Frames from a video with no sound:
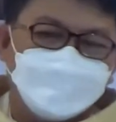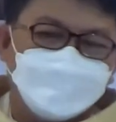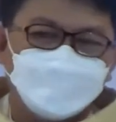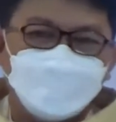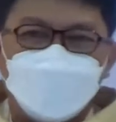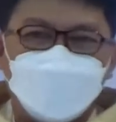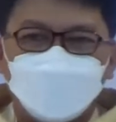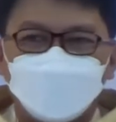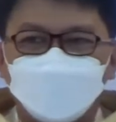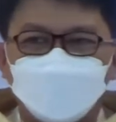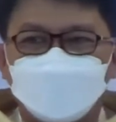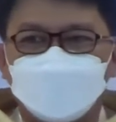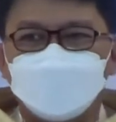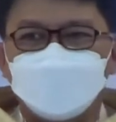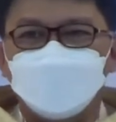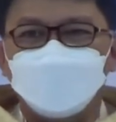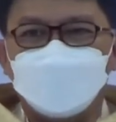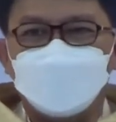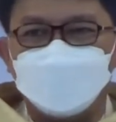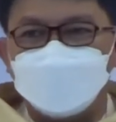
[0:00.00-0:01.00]
baru
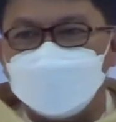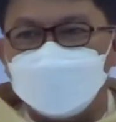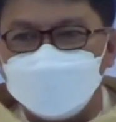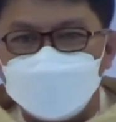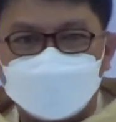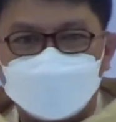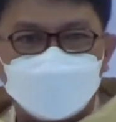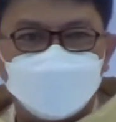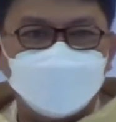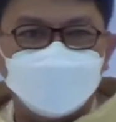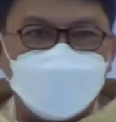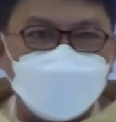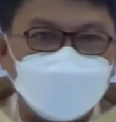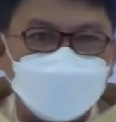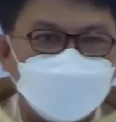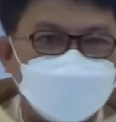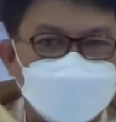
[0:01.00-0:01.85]
menemukan dan dia kembali